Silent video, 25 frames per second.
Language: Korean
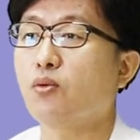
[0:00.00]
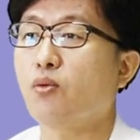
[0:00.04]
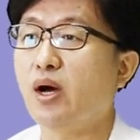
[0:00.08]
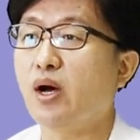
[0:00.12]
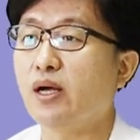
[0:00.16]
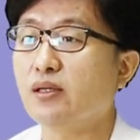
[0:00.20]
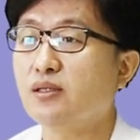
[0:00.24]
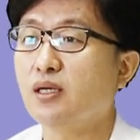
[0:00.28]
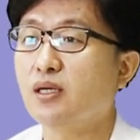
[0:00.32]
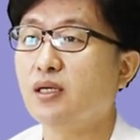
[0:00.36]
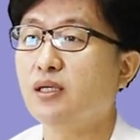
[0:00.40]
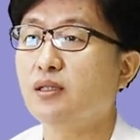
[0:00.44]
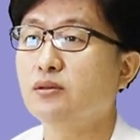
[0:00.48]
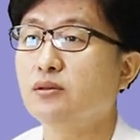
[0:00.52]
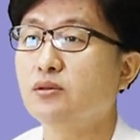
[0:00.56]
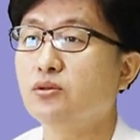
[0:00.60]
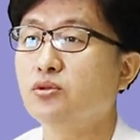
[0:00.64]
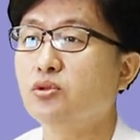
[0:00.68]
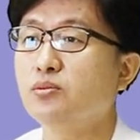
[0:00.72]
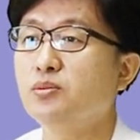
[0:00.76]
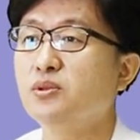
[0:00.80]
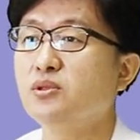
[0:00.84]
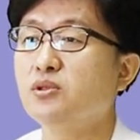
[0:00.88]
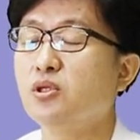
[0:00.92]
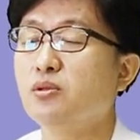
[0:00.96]
과다한
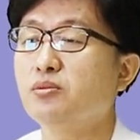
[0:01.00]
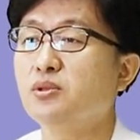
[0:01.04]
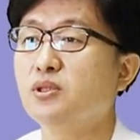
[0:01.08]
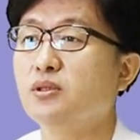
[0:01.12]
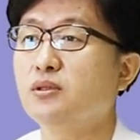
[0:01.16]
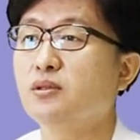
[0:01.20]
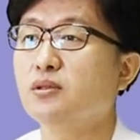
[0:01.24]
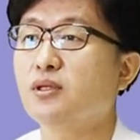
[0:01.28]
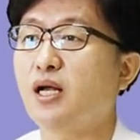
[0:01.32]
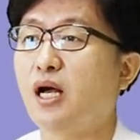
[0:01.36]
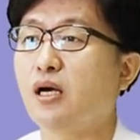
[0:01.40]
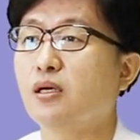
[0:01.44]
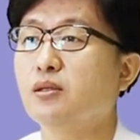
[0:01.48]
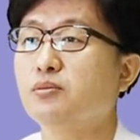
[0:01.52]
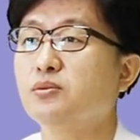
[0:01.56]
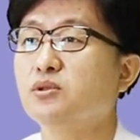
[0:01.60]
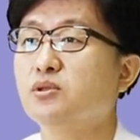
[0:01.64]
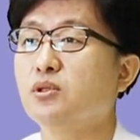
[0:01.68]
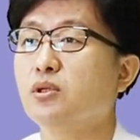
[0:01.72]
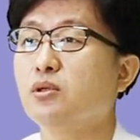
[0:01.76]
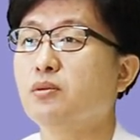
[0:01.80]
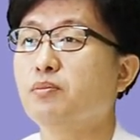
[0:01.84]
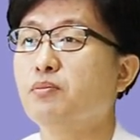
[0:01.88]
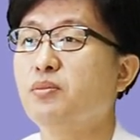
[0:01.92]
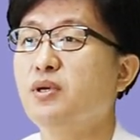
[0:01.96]
수분 섭취를
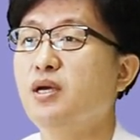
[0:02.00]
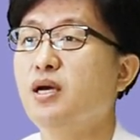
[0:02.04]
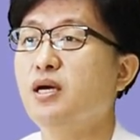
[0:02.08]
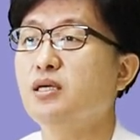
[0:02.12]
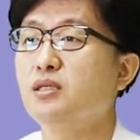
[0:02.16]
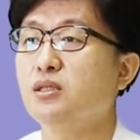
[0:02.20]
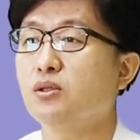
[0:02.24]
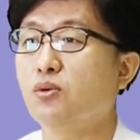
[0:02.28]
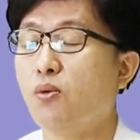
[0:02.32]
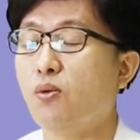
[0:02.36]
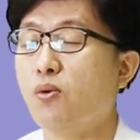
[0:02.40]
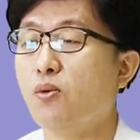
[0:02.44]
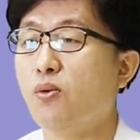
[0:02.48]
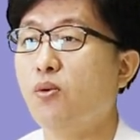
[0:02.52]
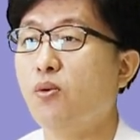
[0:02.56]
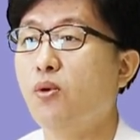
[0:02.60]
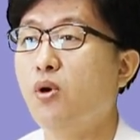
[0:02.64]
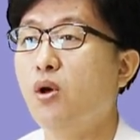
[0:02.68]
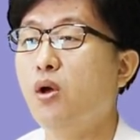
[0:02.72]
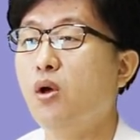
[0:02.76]
가급적 피하시고